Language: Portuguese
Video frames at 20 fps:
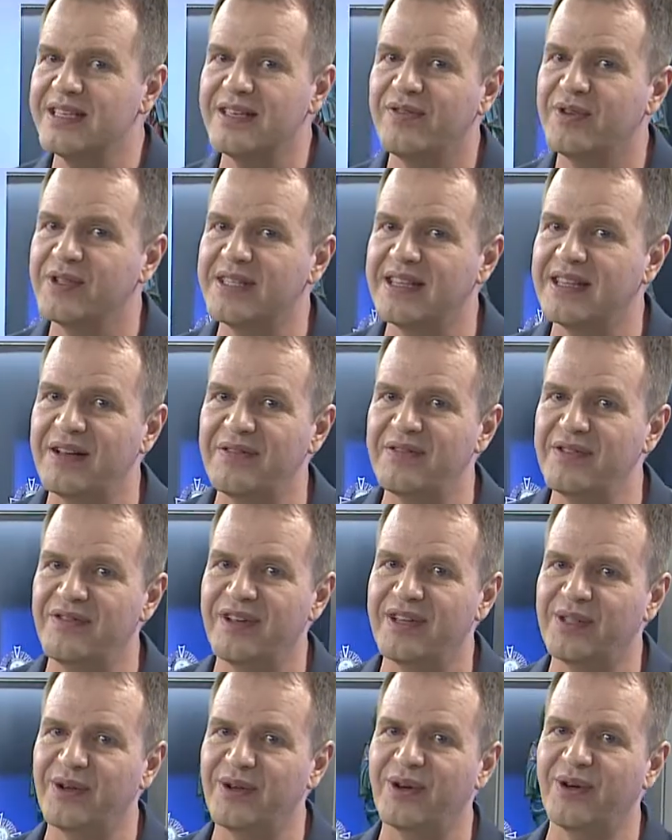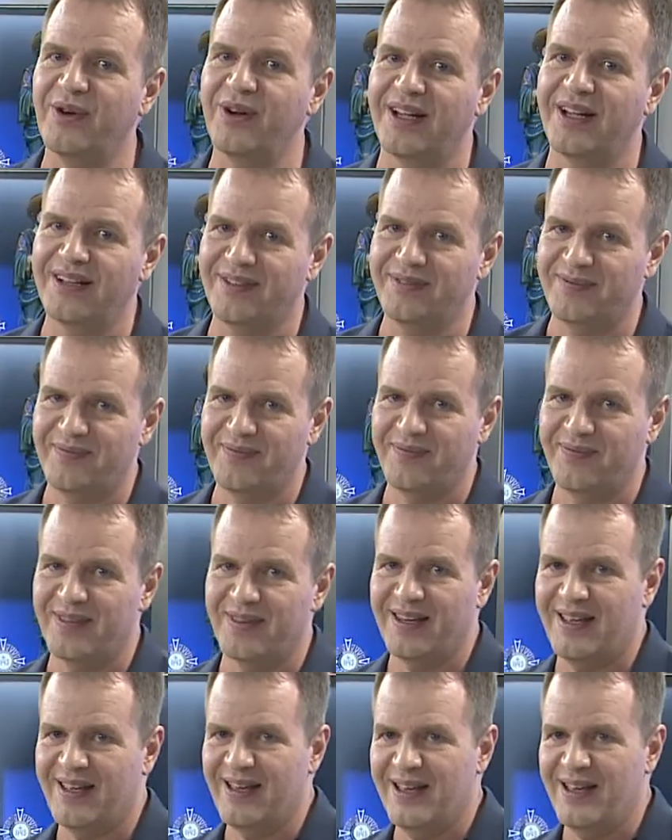que você está vivendo agora,
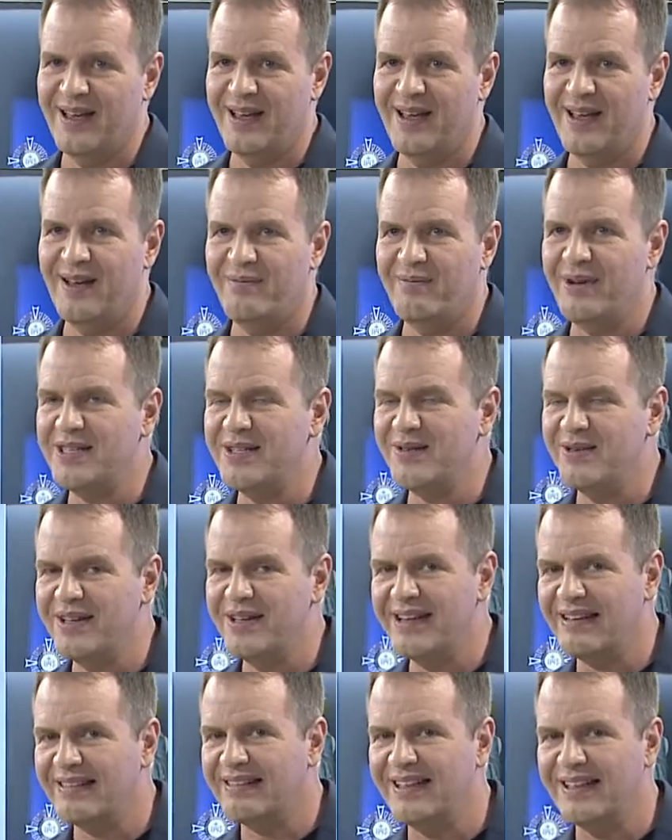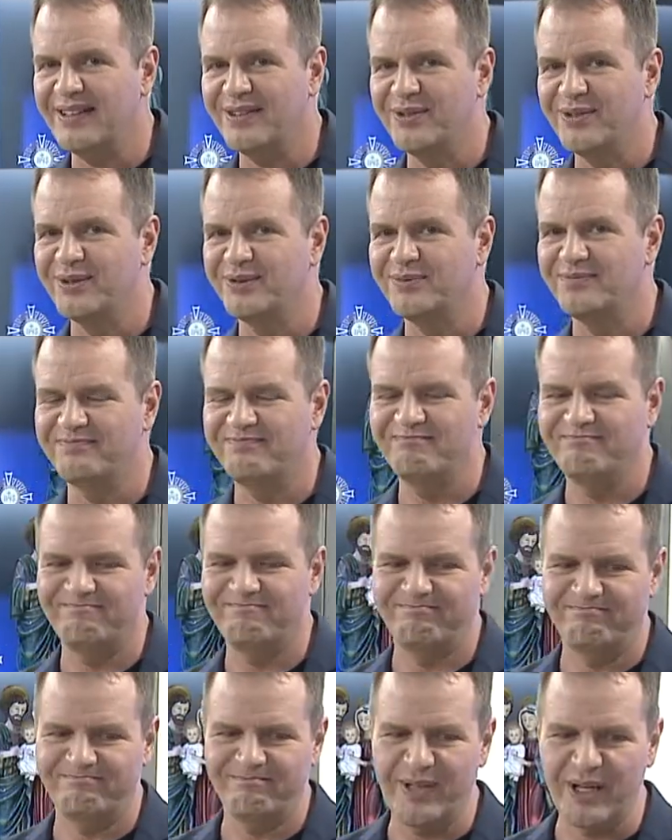mas eu queria tanto
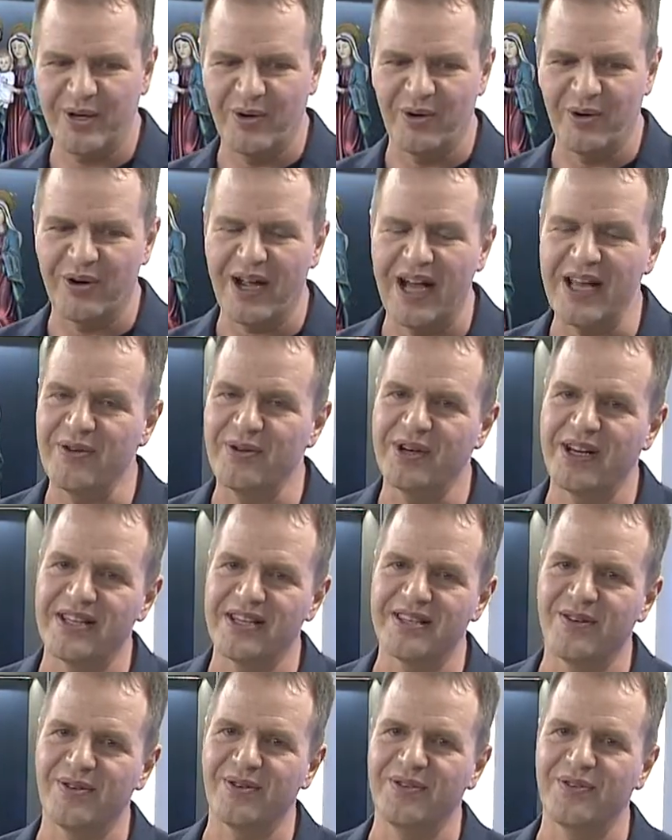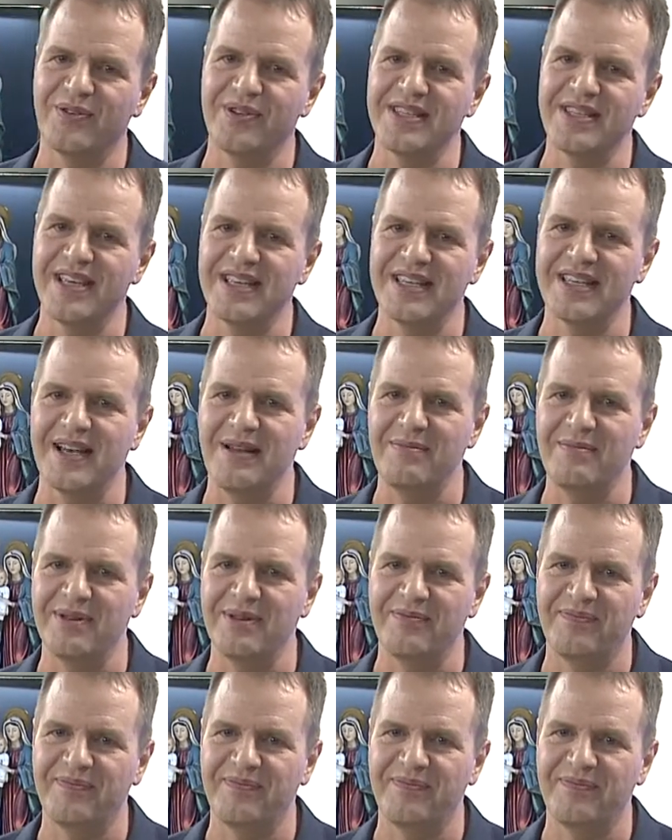me colocar em oração com você, sabe?